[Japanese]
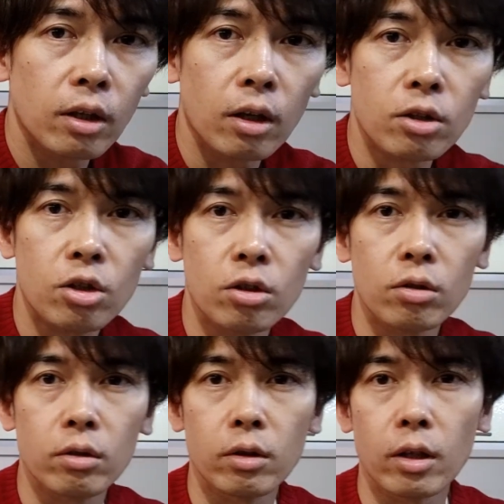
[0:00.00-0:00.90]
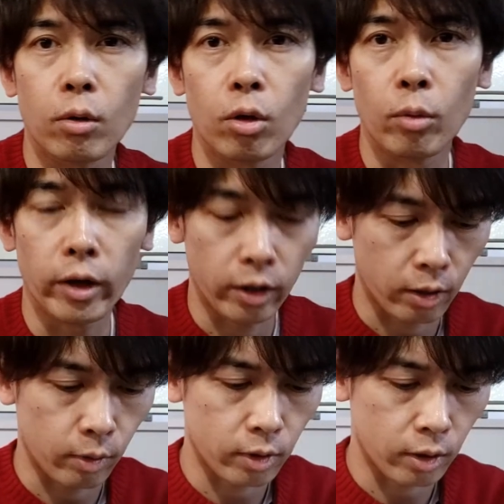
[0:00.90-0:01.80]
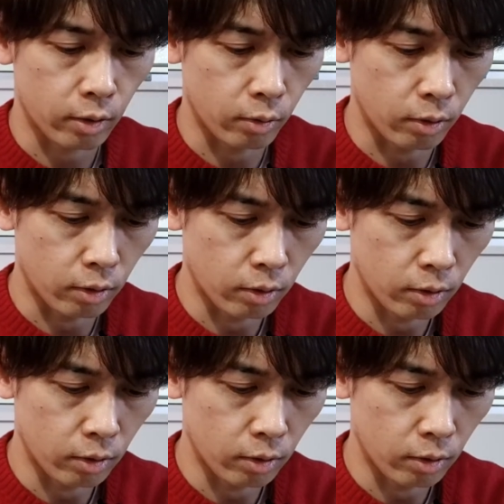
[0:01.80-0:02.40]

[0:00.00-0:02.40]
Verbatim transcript: カチュって子供が言ってますけど